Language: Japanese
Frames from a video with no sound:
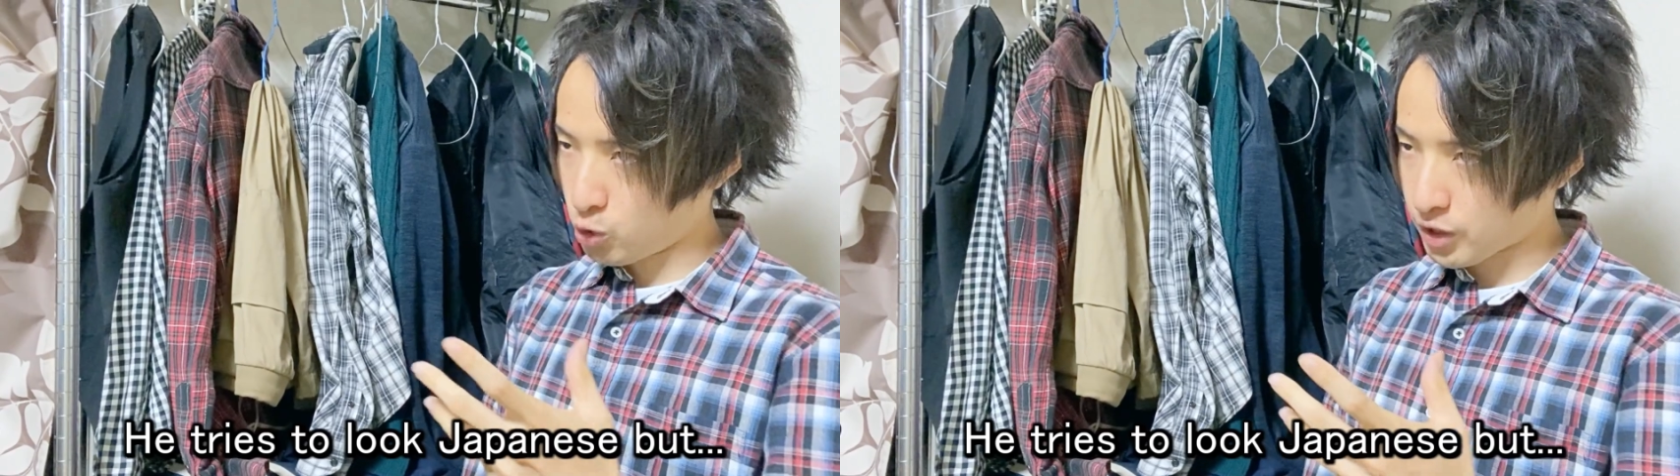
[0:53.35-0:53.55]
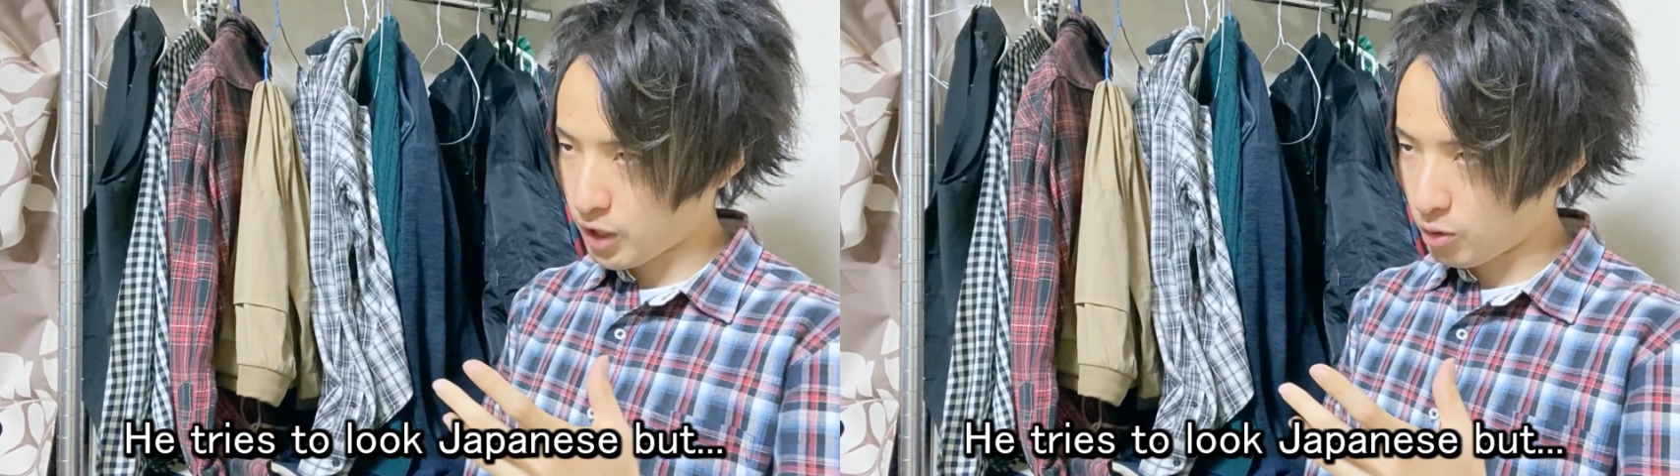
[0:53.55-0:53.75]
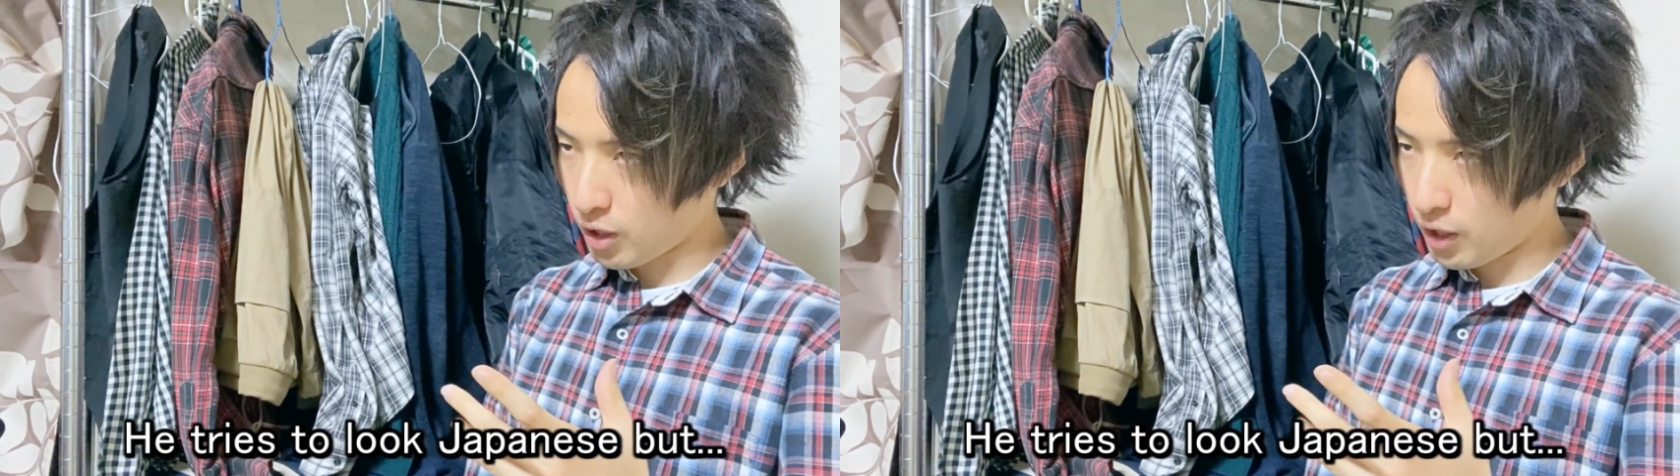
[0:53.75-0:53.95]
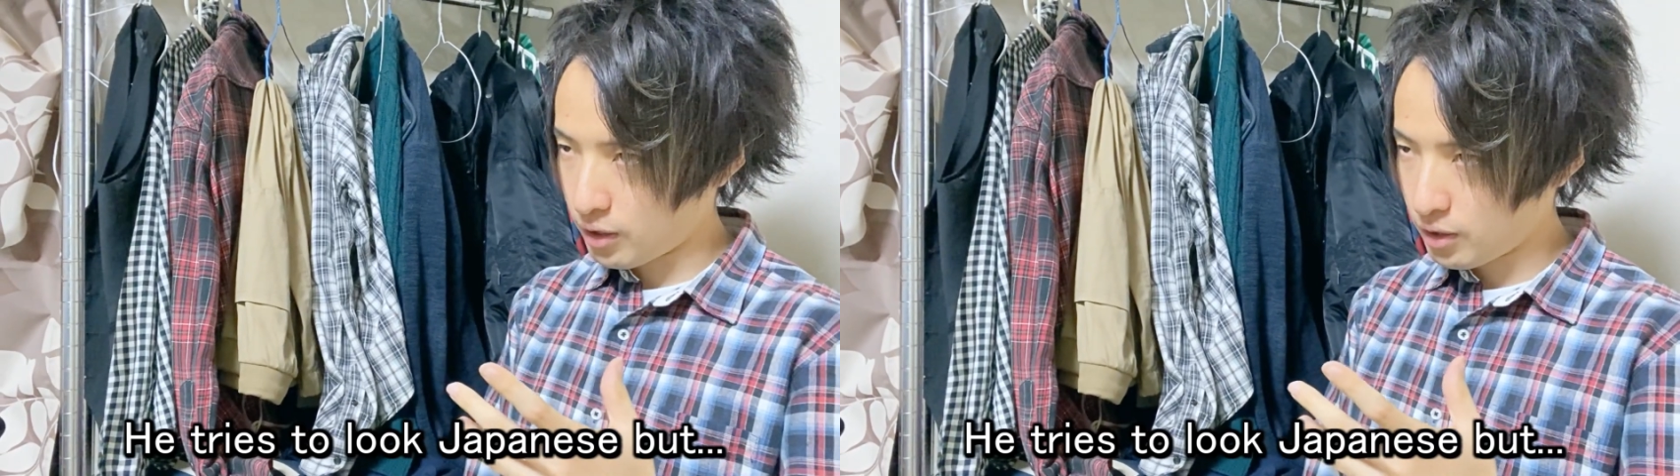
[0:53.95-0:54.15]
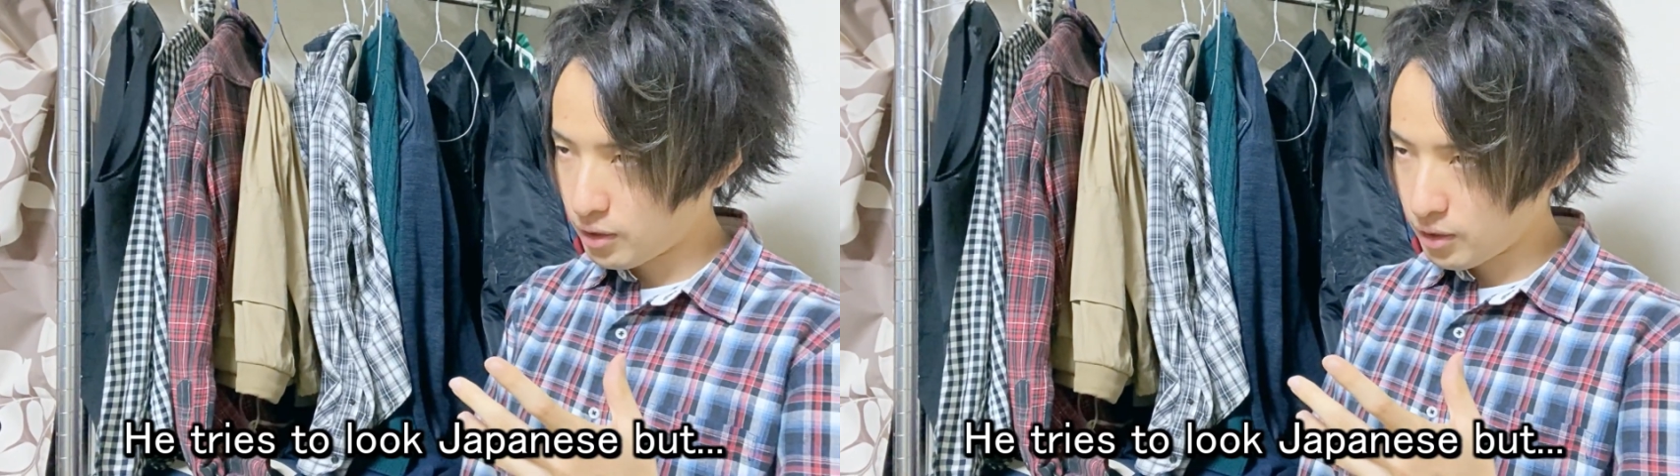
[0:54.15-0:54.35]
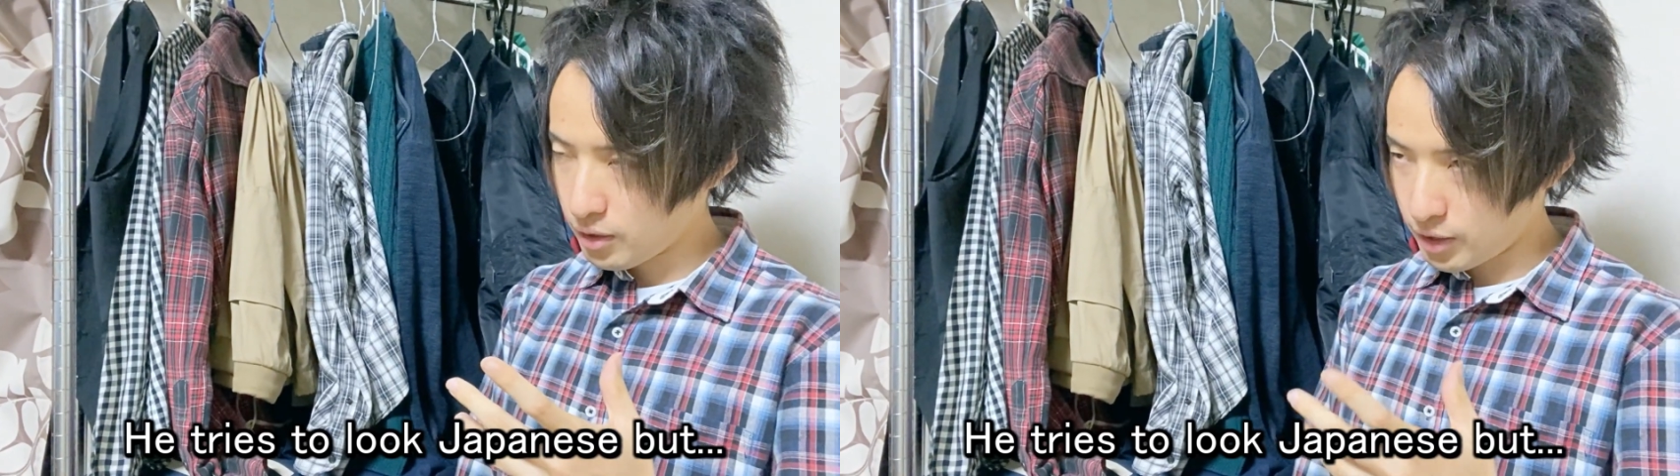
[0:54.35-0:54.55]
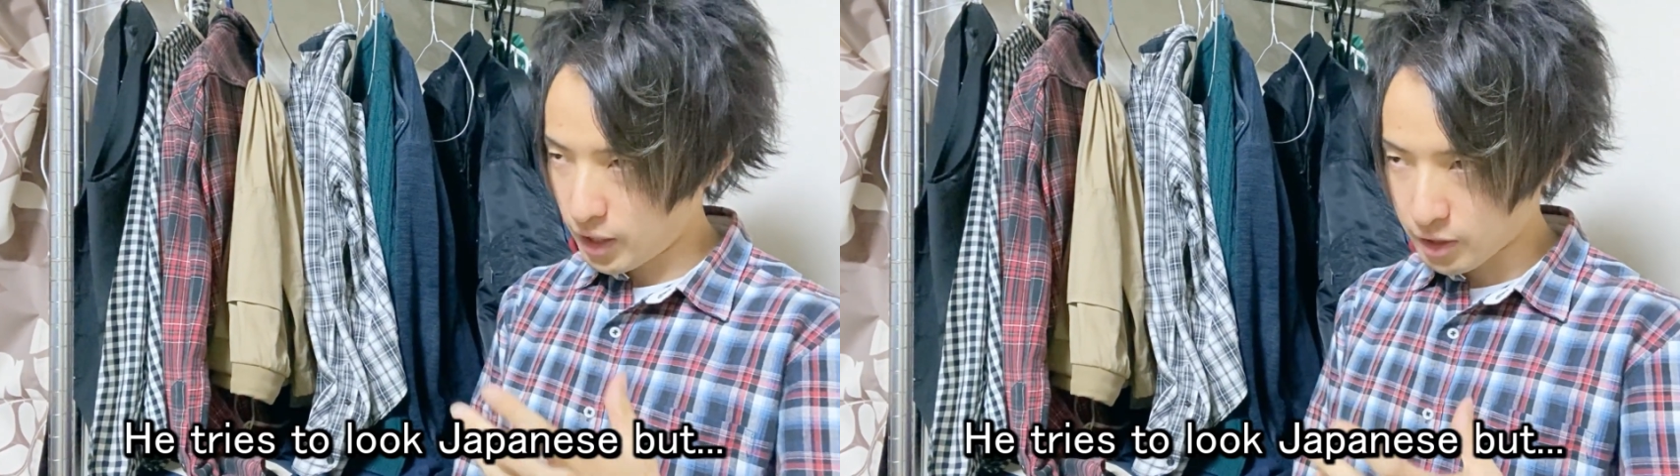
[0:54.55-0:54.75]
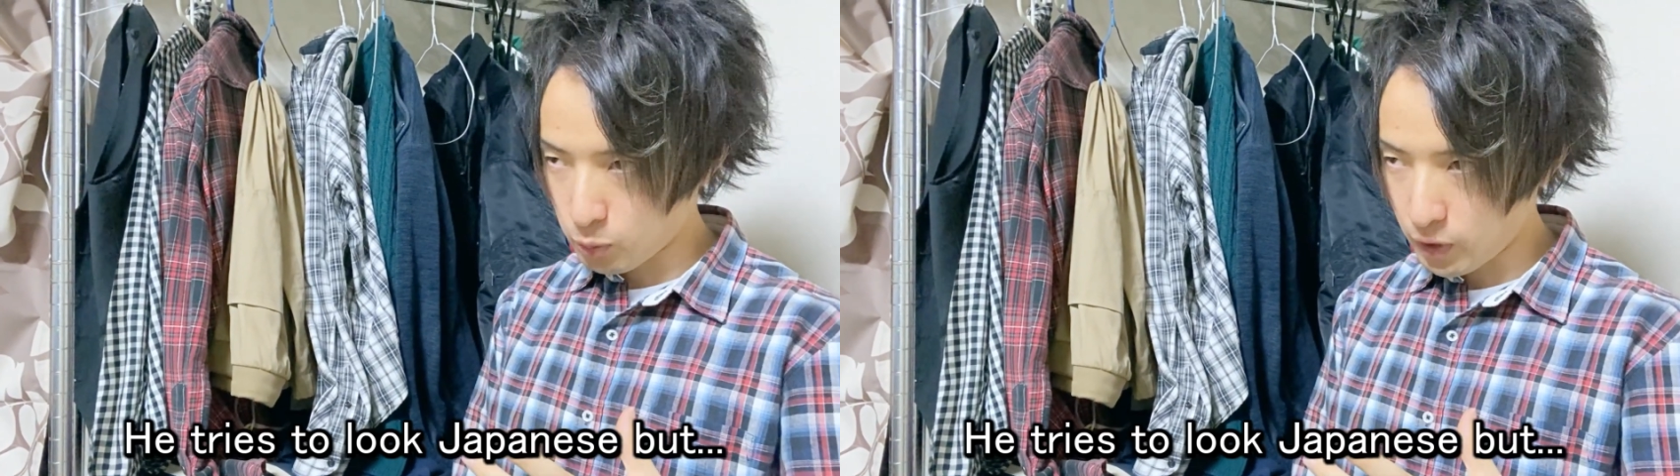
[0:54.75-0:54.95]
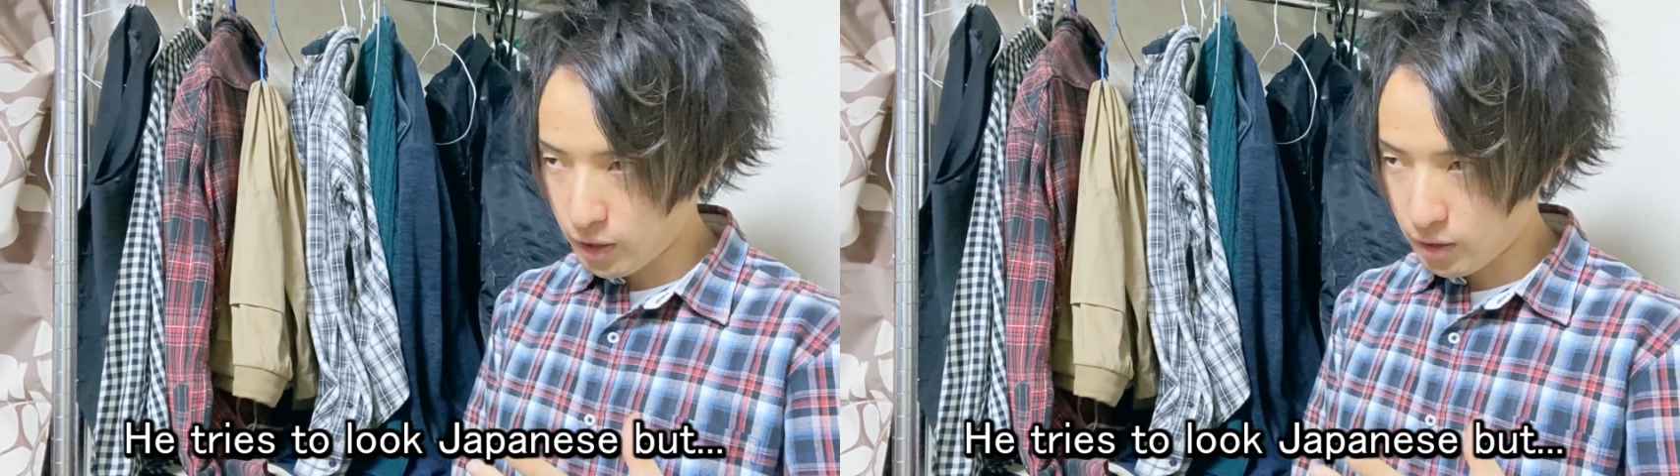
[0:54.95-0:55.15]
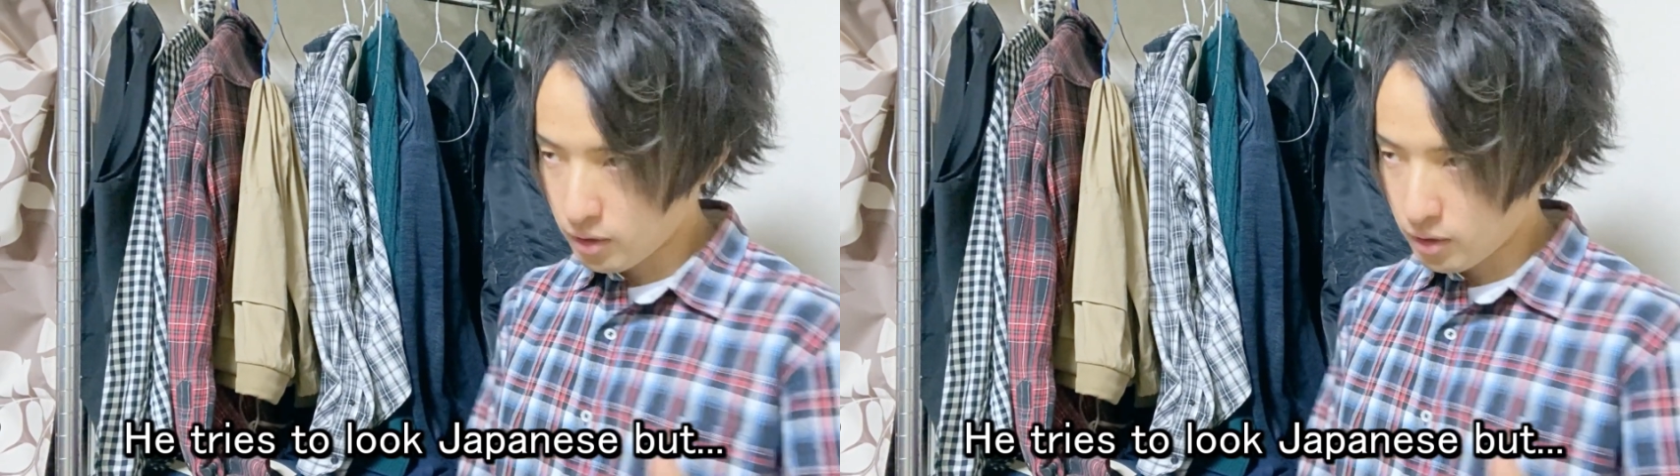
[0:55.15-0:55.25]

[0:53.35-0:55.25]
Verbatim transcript: をしているが奴は